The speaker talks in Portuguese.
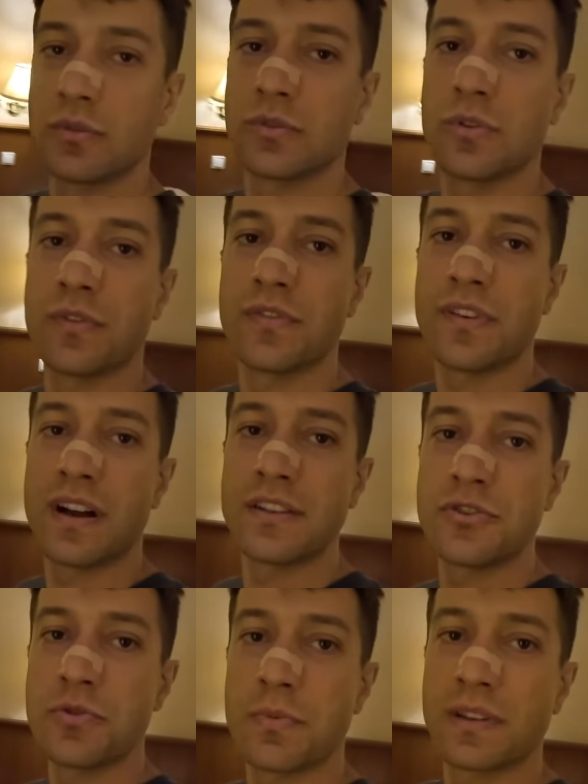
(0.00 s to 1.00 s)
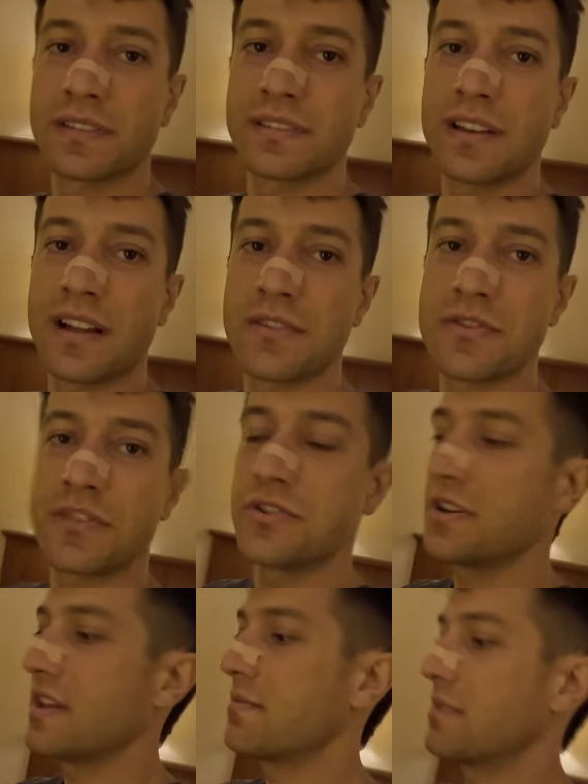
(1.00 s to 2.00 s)
um sofá, tinha uma sala, já
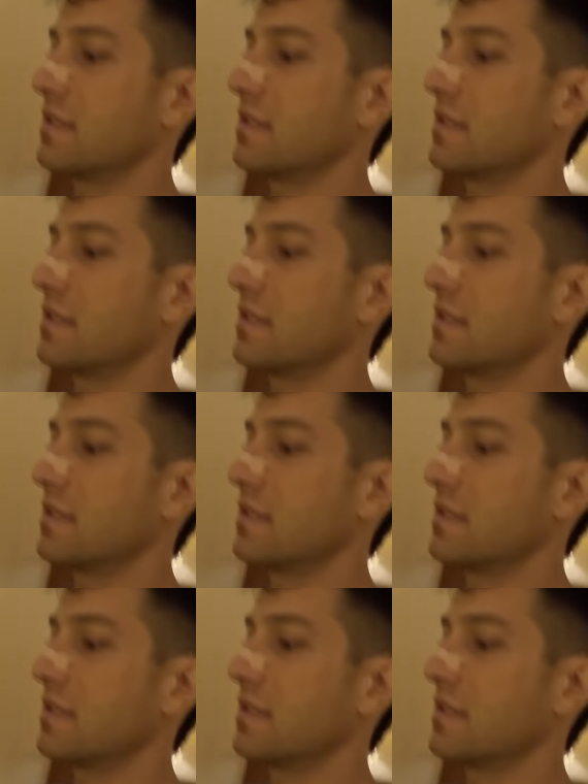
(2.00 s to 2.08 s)
tirei a